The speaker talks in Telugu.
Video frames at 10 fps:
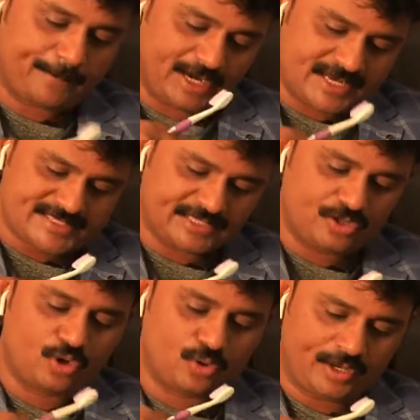పళ్ళ
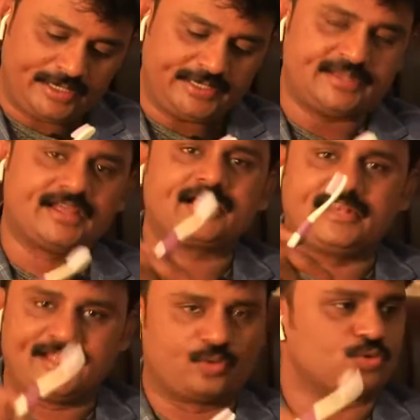సందుల్లో కూడా నీట్గా
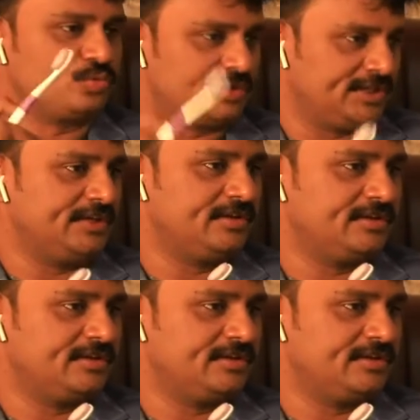క్లియర్ అవుతుంది